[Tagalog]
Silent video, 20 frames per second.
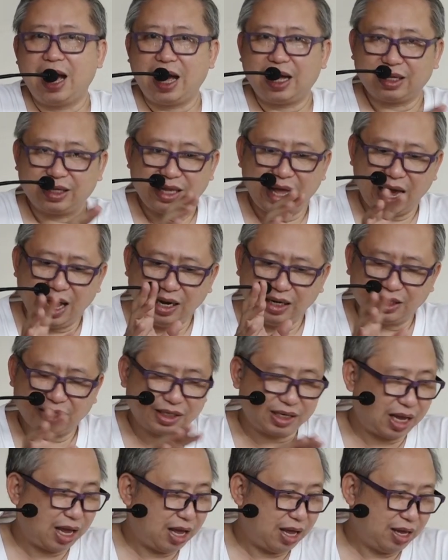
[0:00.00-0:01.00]
At dahil
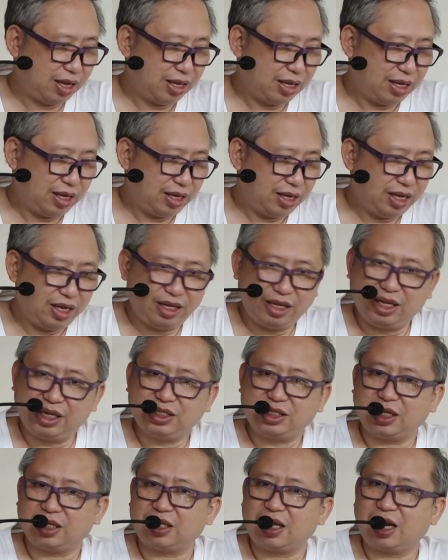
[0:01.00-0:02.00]
sa hindi
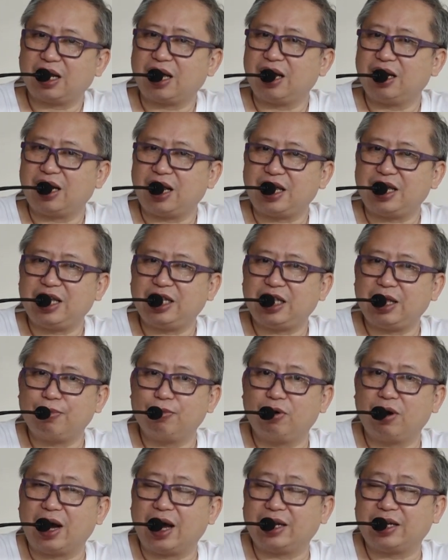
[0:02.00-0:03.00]
siya talagang
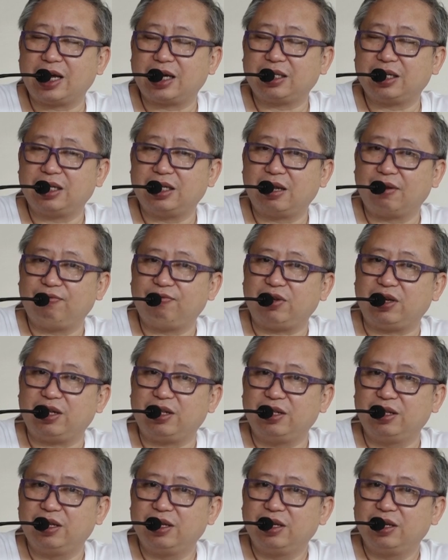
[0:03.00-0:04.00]
lehitimong anak ni
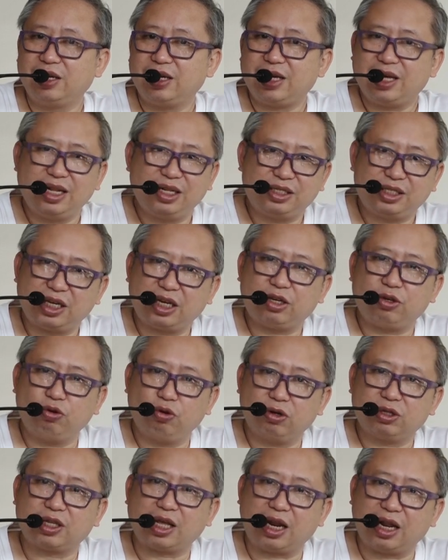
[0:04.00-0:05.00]
David,
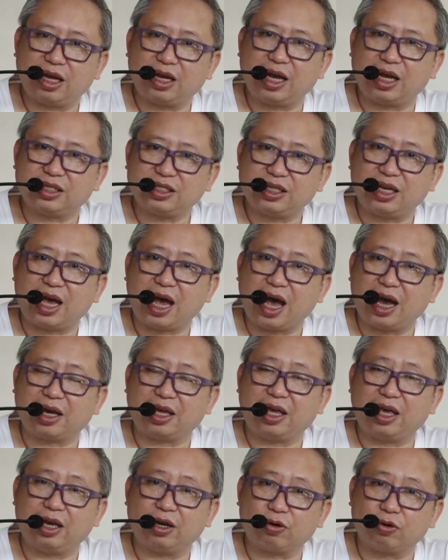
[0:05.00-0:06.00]
insecure talaga si
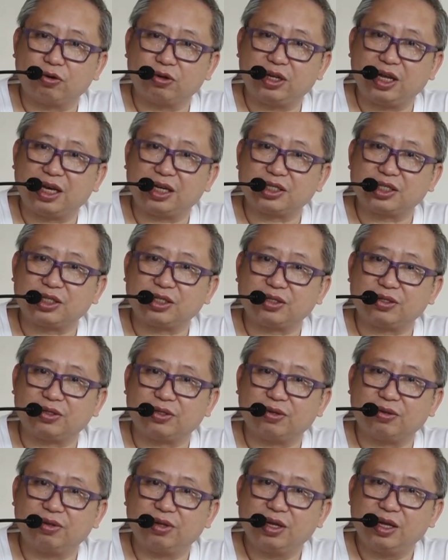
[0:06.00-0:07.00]
Haring Herodes.
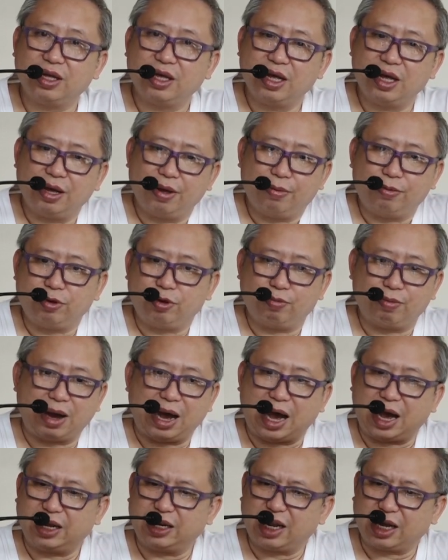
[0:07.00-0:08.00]
No? Yung
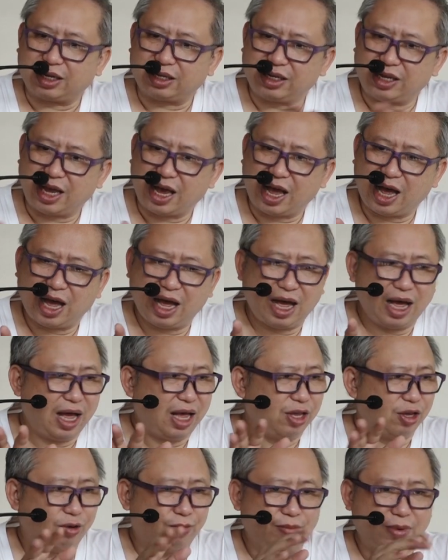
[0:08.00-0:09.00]
mga anak niya,
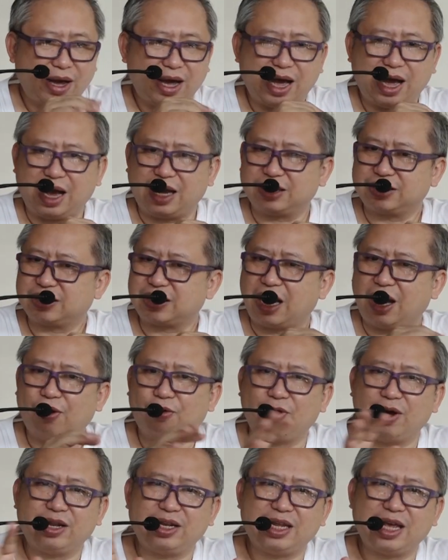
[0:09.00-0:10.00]
yung mga
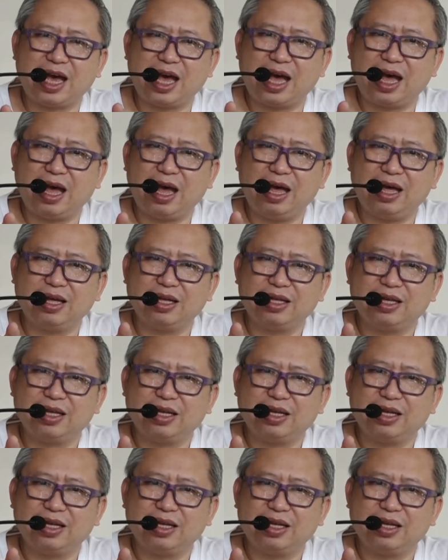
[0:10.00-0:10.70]
asawa niya,